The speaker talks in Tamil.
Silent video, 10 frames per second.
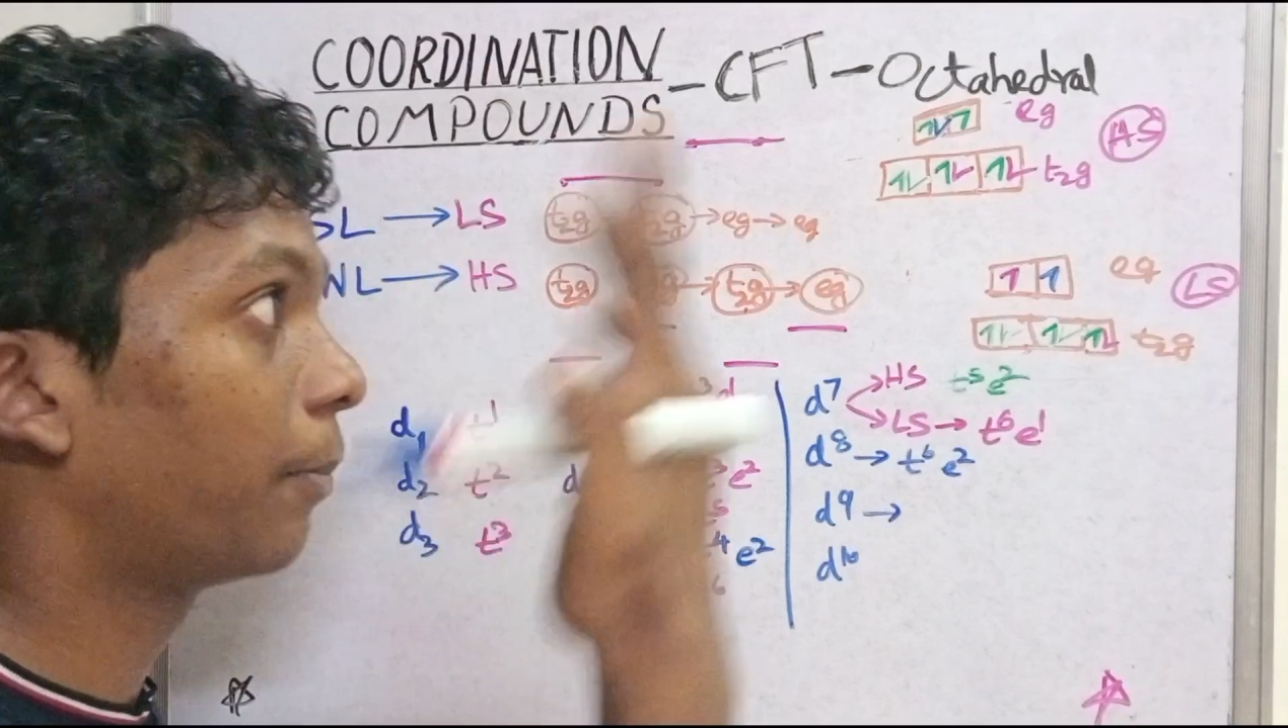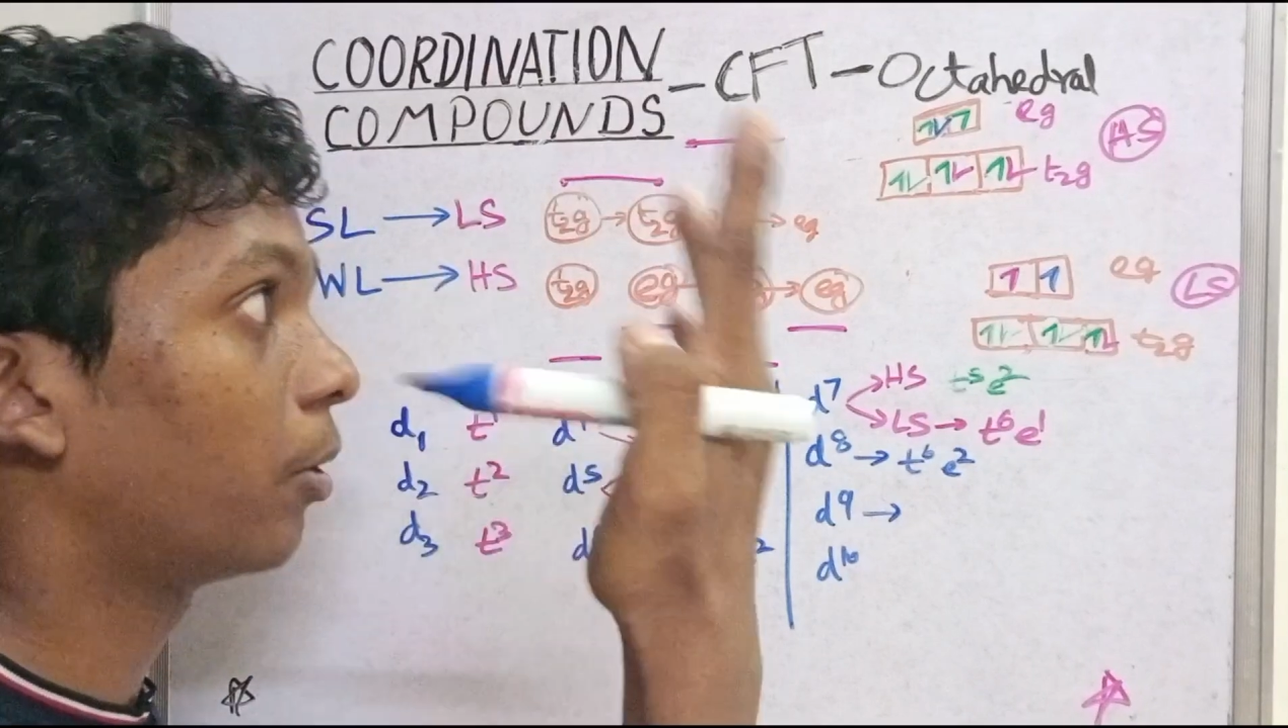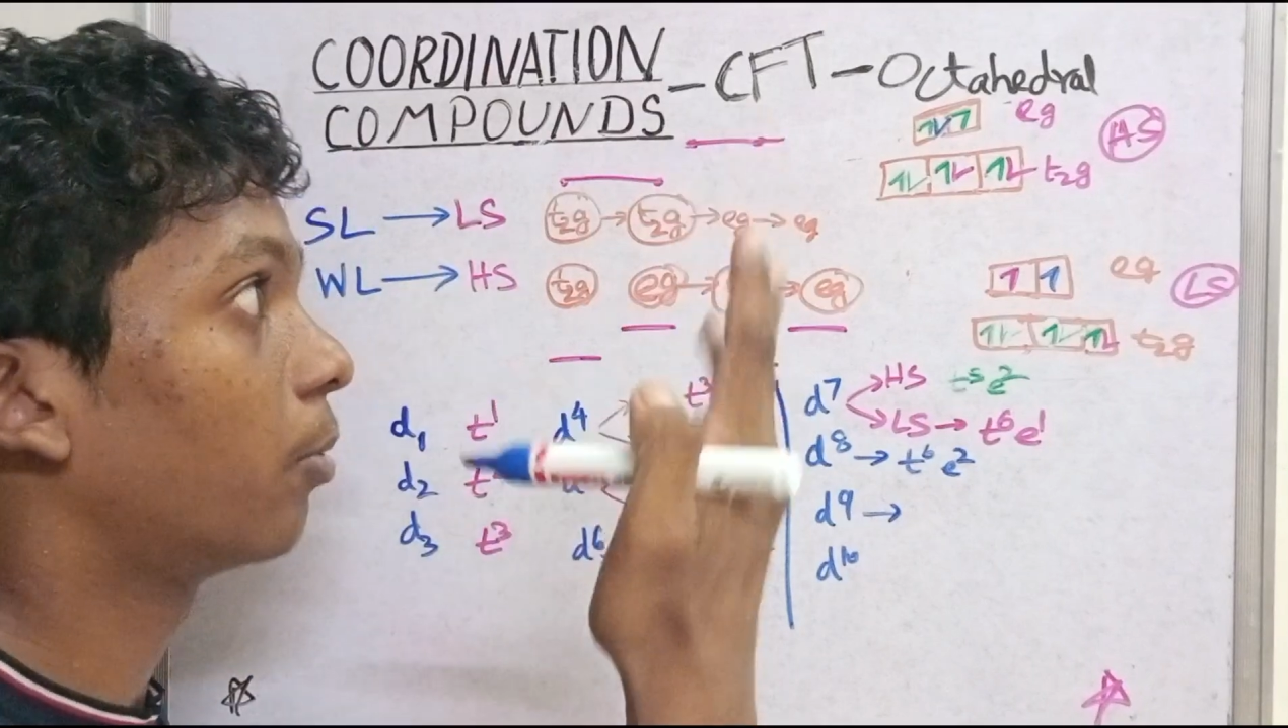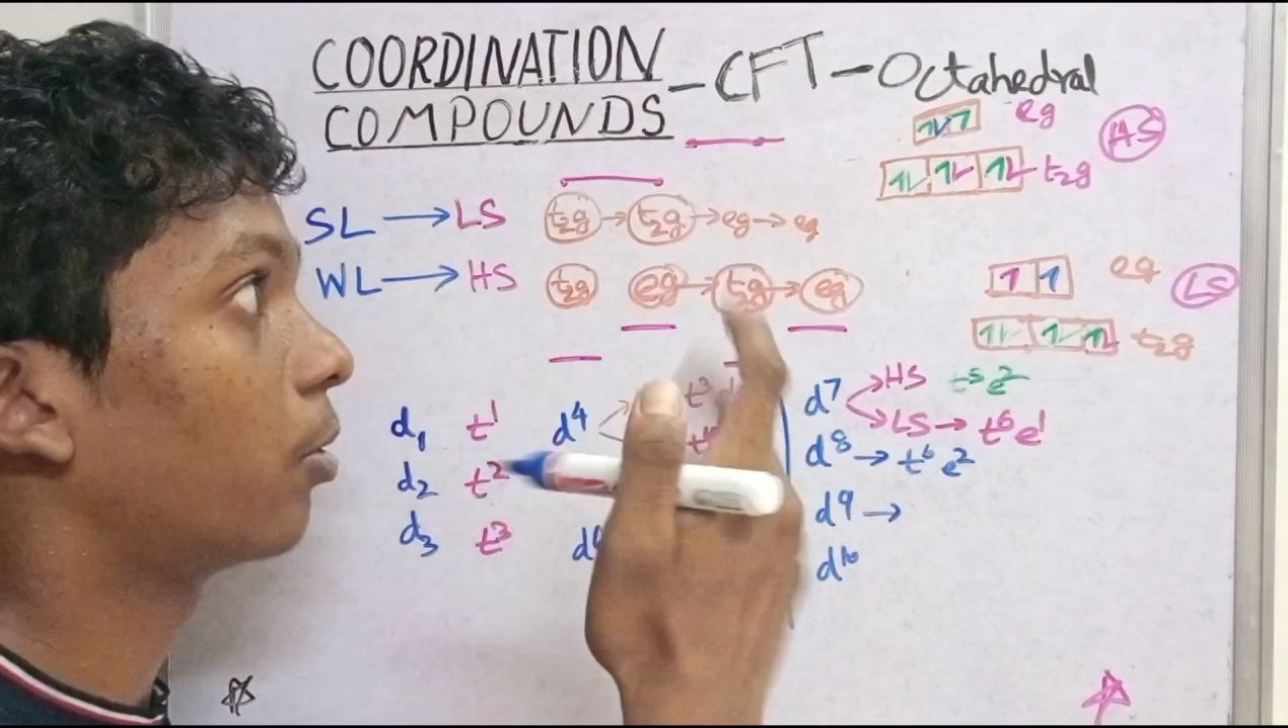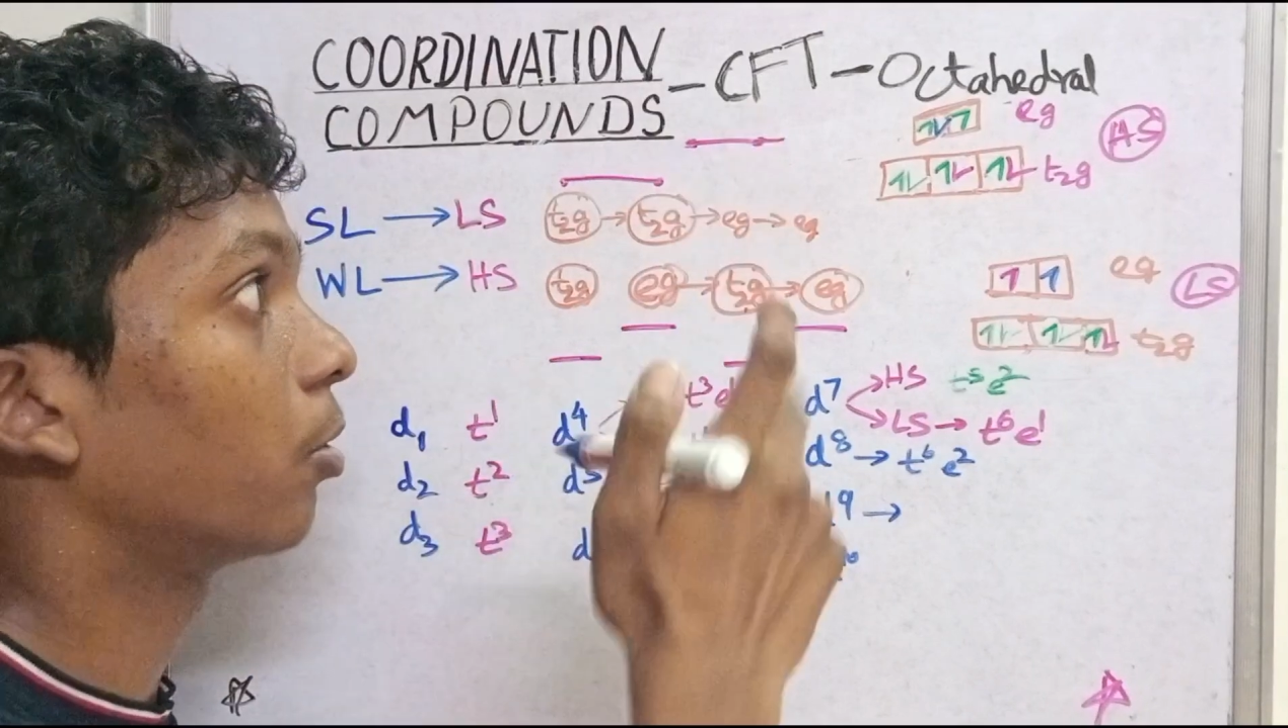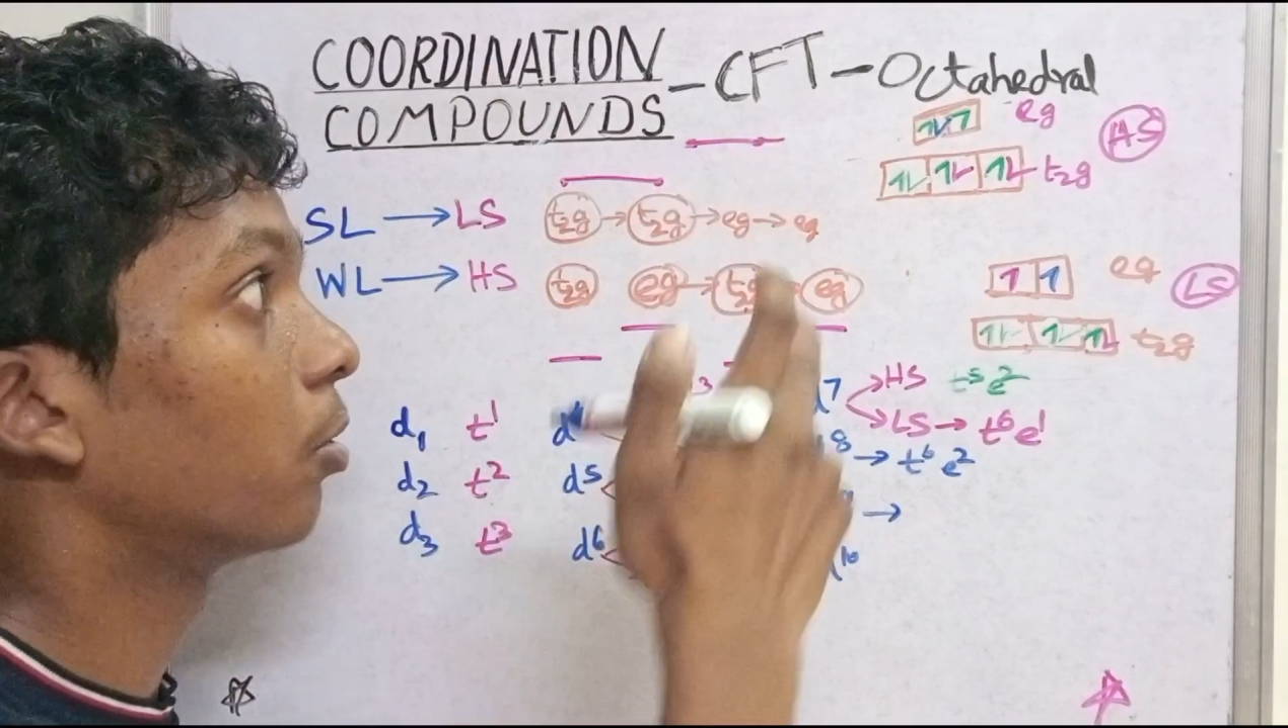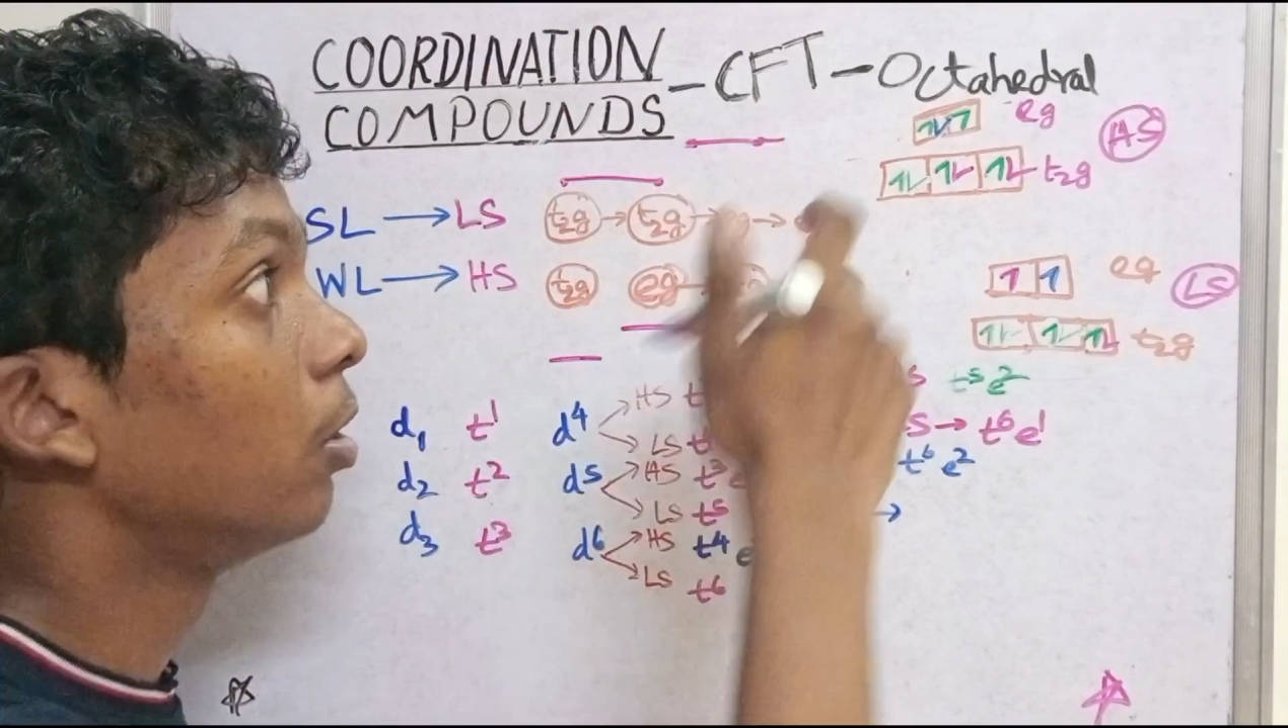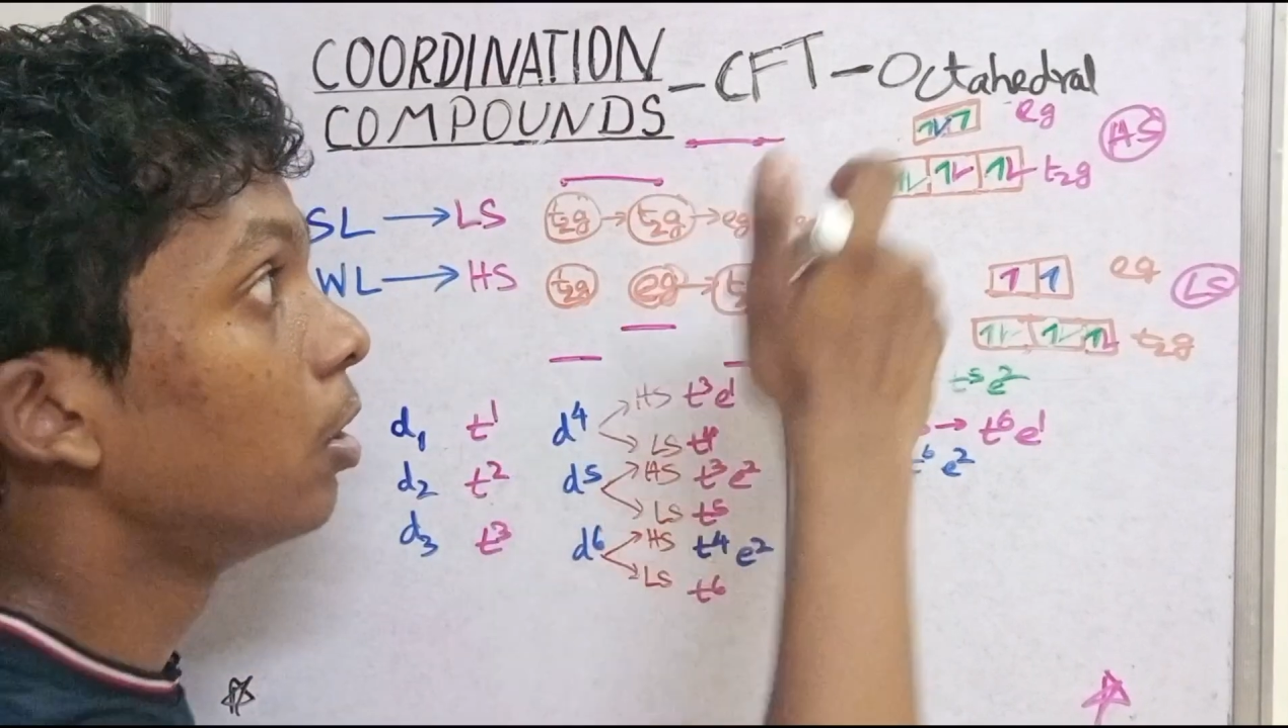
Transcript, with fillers: போயிடும் மறுபடியும்